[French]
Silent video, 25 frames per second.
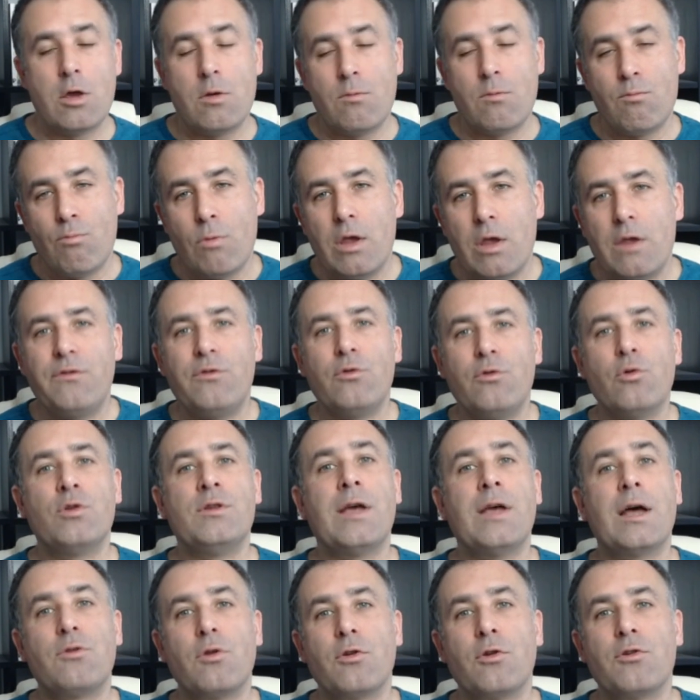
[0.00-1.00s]
Mais si on
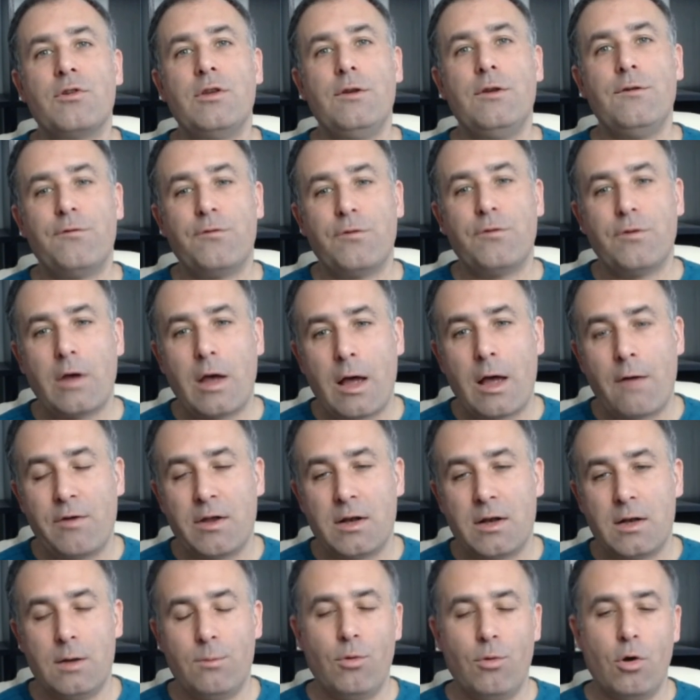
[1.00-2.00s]
est attentif
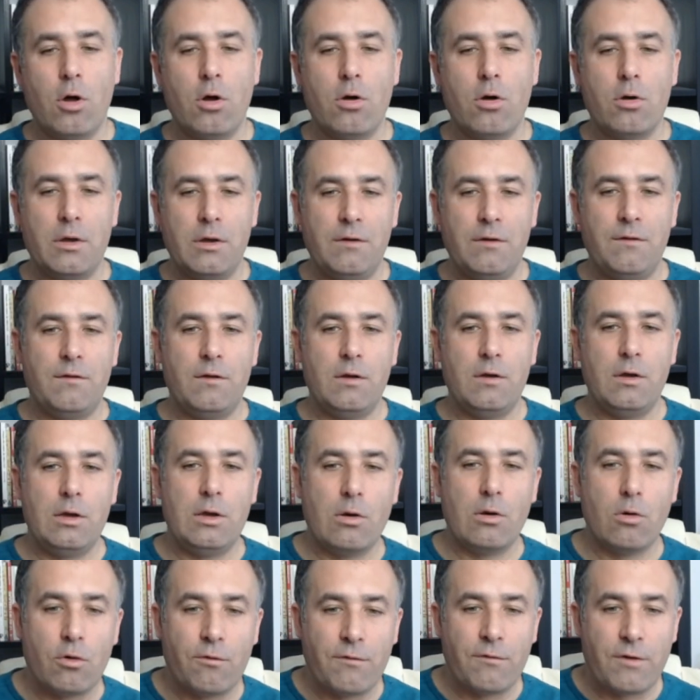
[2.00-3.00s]
avec les blancs,
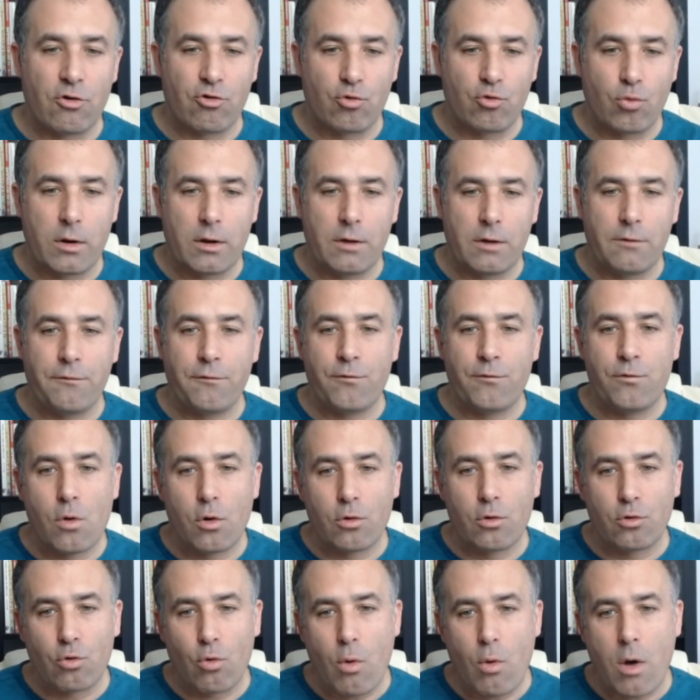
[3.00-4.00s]
ici on va jouer fou
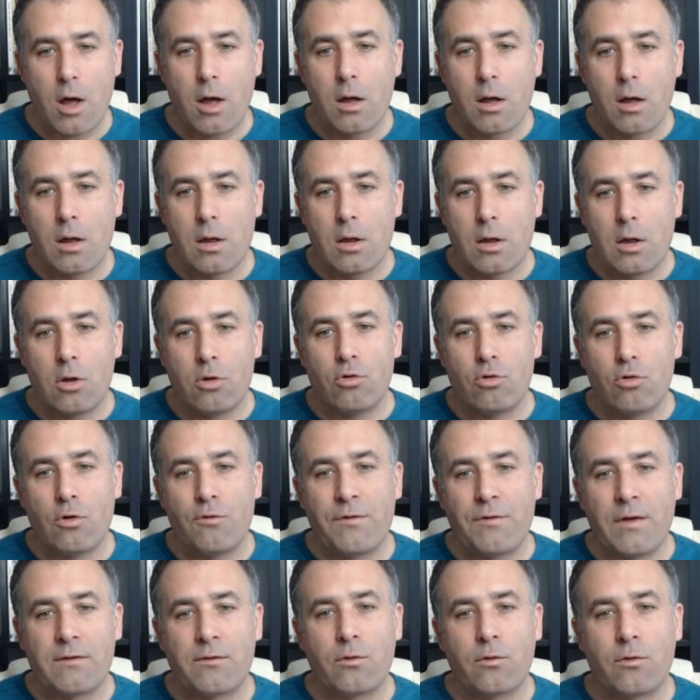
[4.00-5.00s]
E3, de
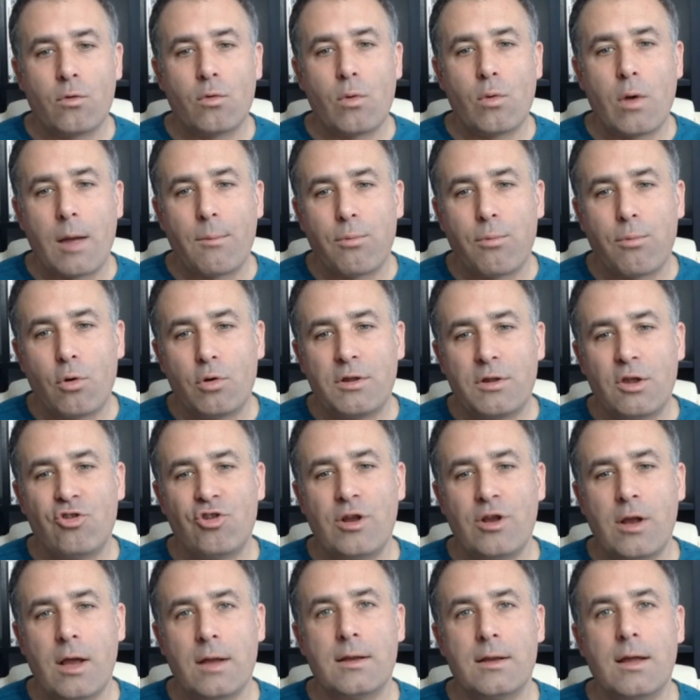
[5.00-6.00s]
façon à
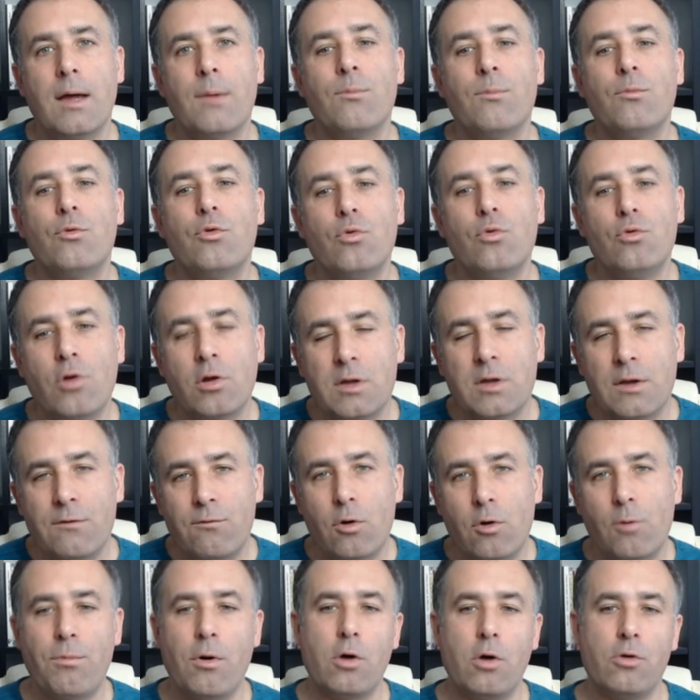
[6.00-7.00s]
protéger la dame tout en
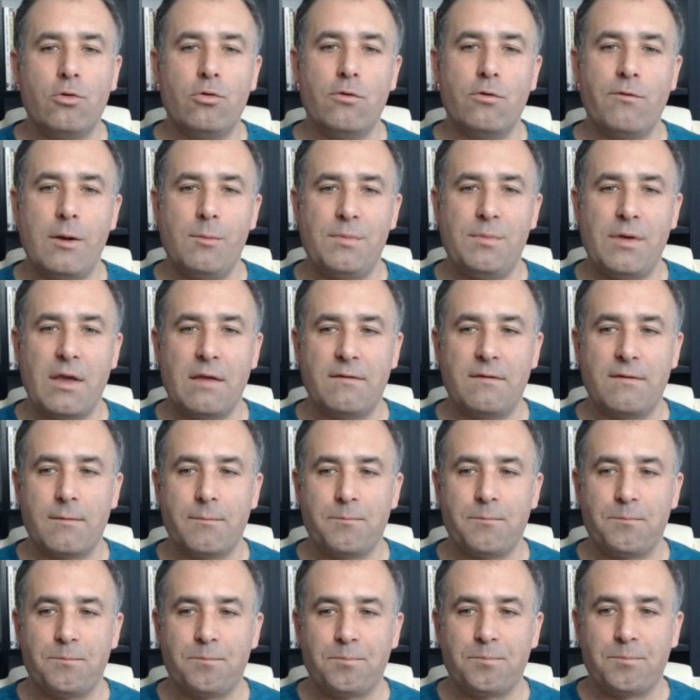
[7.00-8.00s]
développant une nouvelle
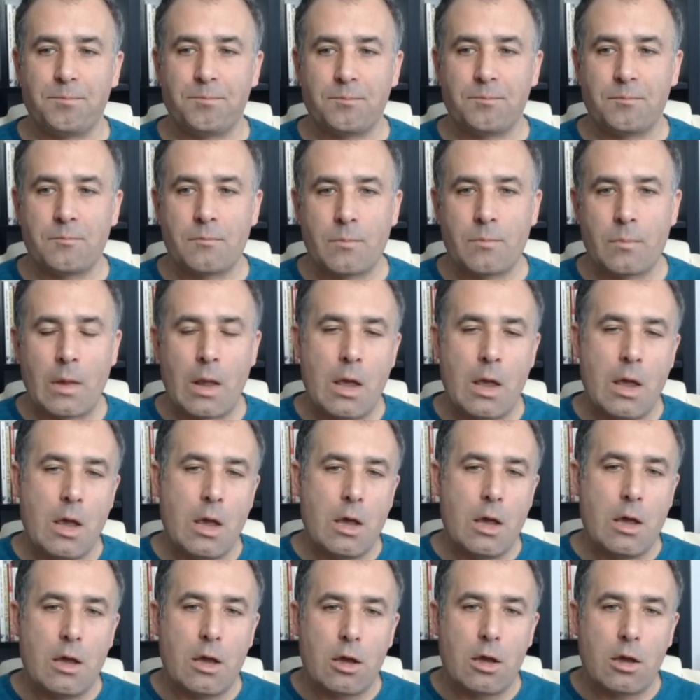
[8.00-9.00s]
pièce.
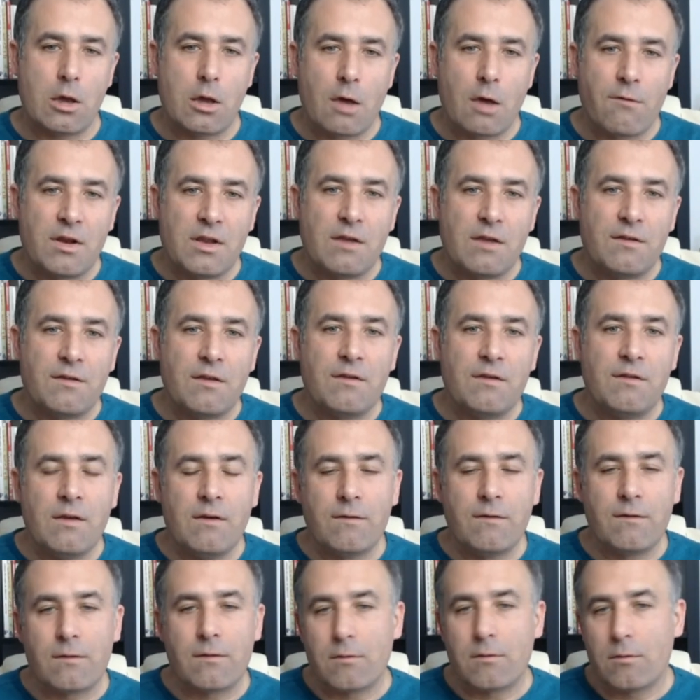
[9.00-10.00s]
Cavalier
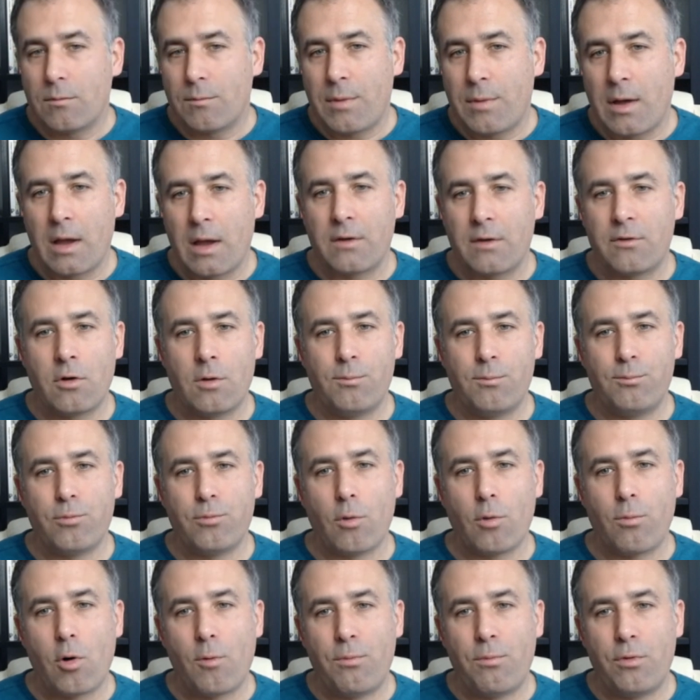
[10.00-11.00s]
C6, par exemple,
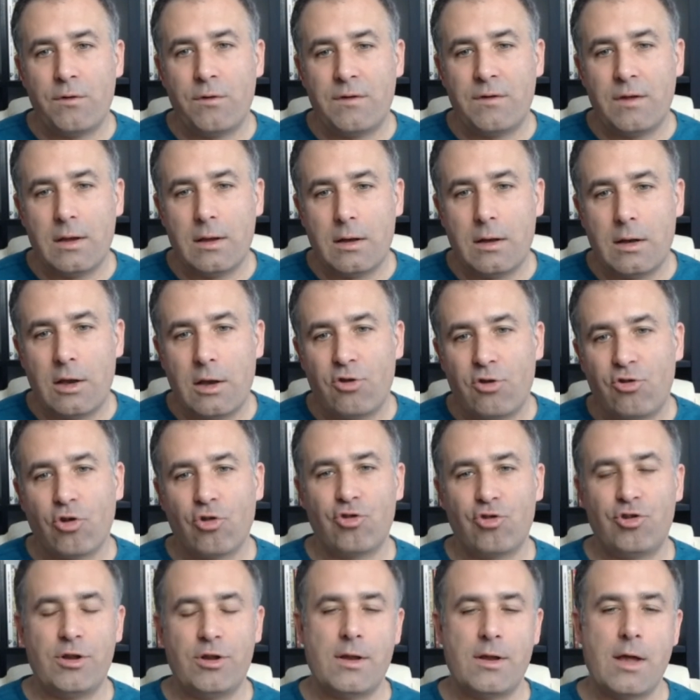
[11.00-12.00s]
pour proposer
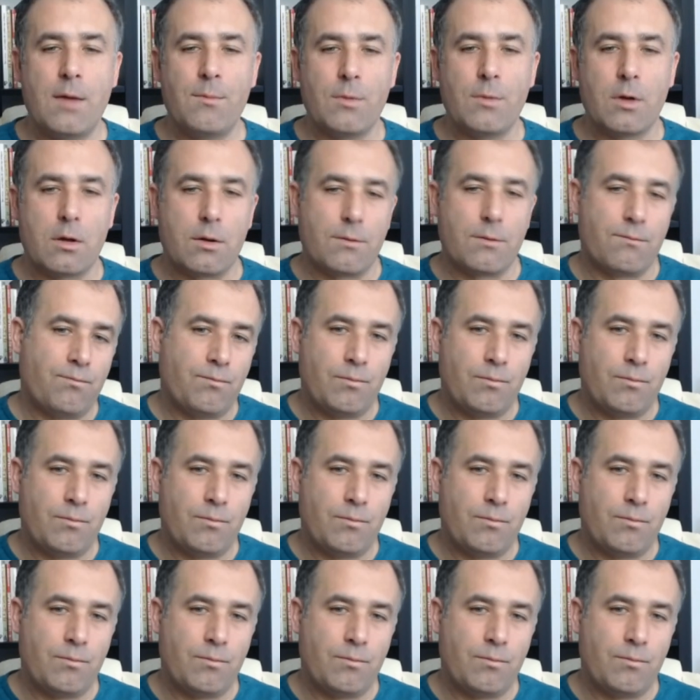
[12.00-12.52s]
l'échange des dames,